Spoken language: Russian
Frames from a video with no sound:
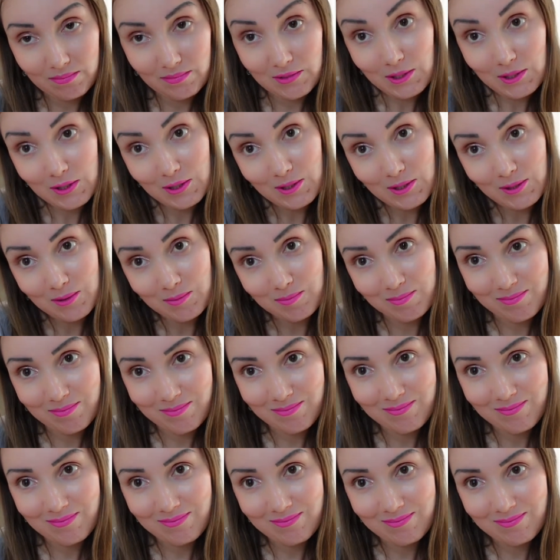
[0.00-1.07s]
Ну что,
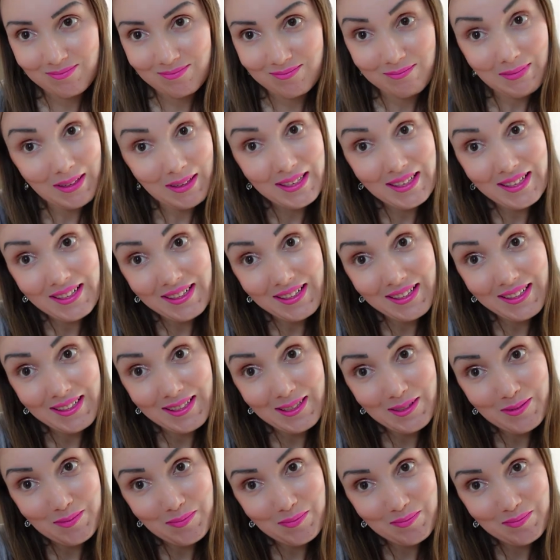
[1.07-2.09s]
поехали?